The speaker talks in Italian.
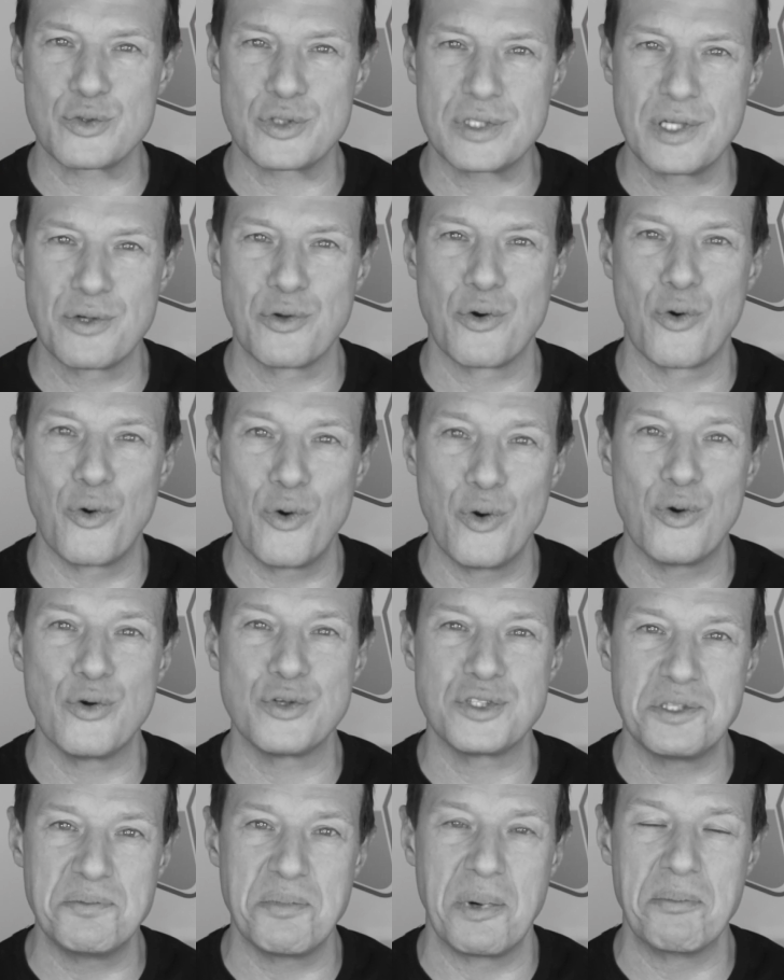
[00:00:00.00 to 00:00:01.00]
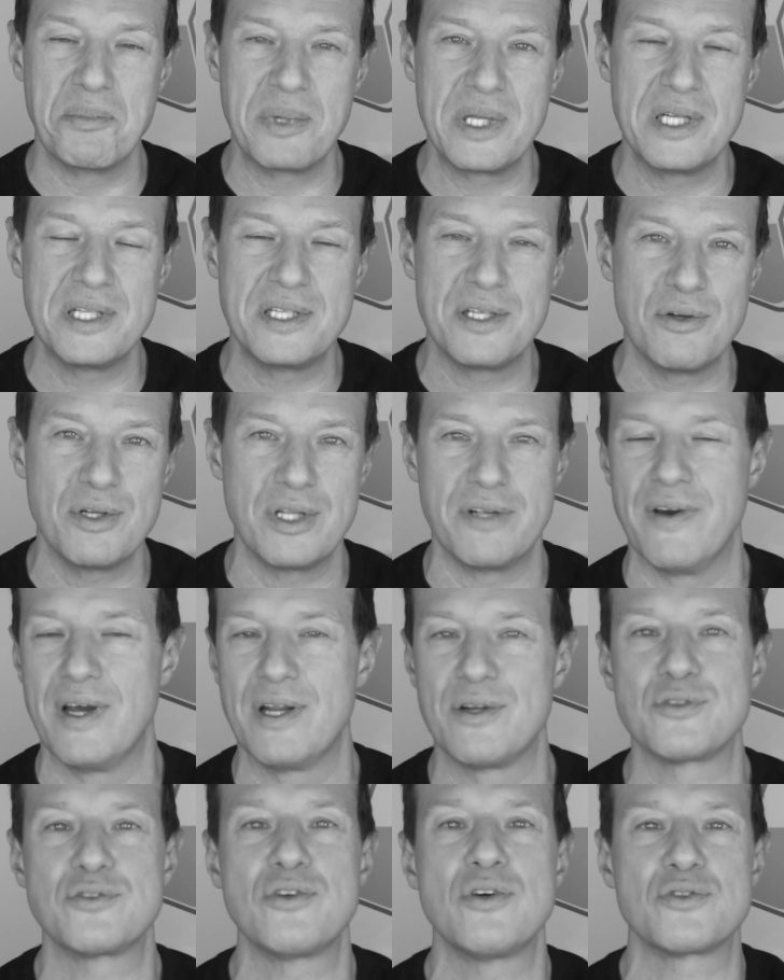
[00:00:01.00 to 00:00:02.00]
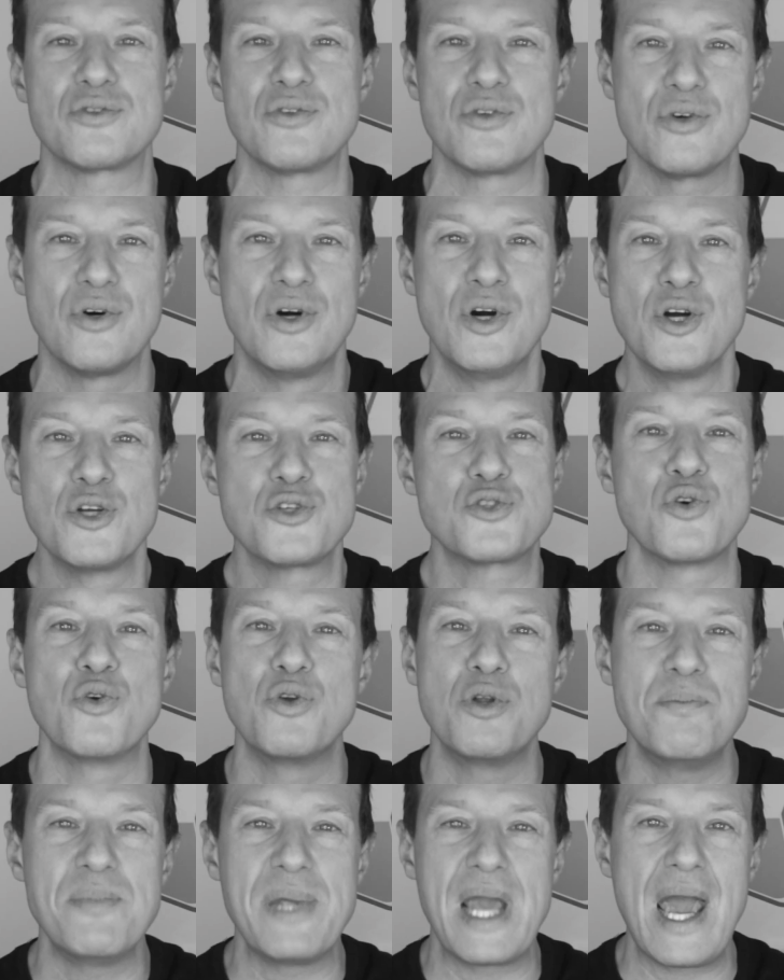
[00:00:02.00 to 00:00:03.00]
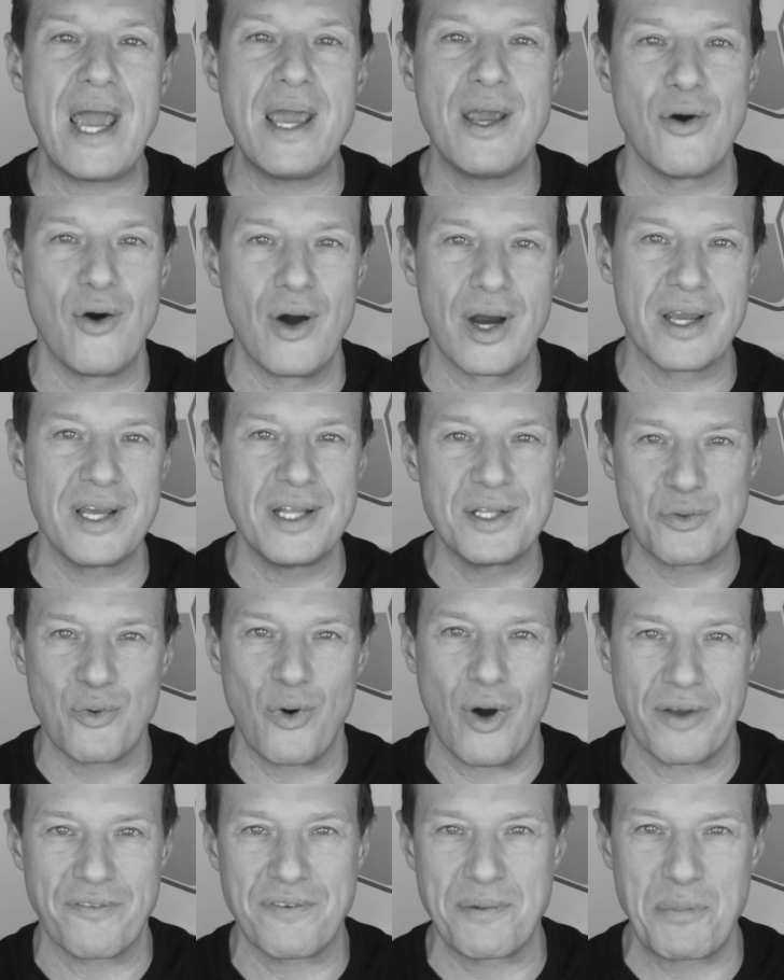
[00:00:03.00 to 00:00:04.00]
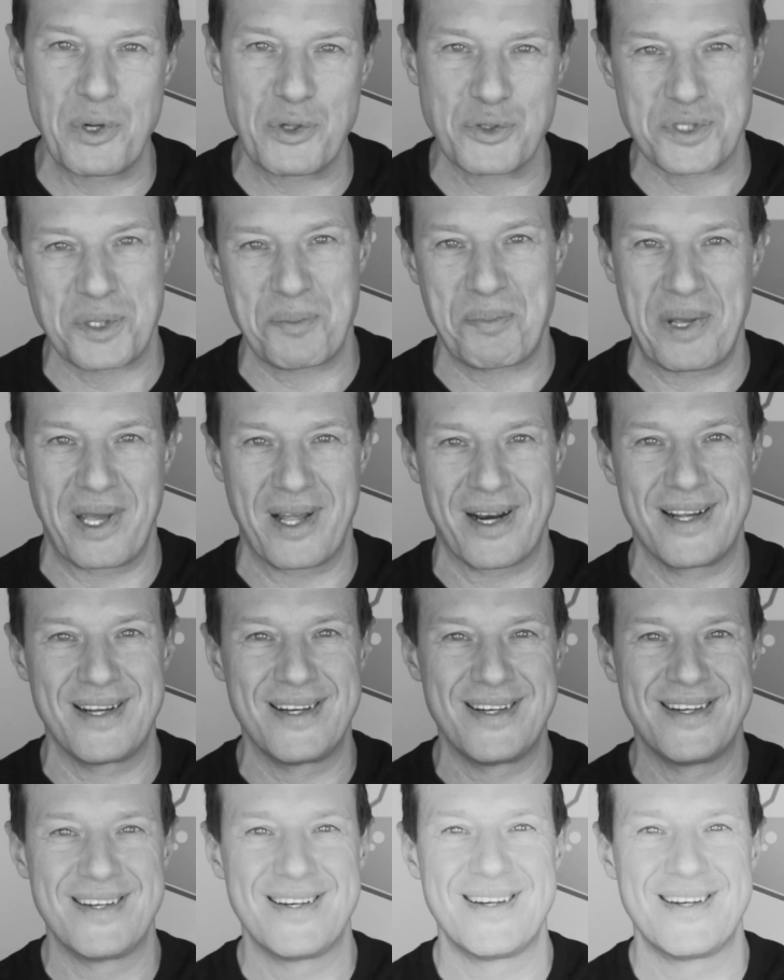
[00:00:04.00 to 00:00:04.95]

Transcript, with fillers: siano golosi i bambini di olive? Non so, solo, solo i miei o anche i tuoi? Fammelo sapere.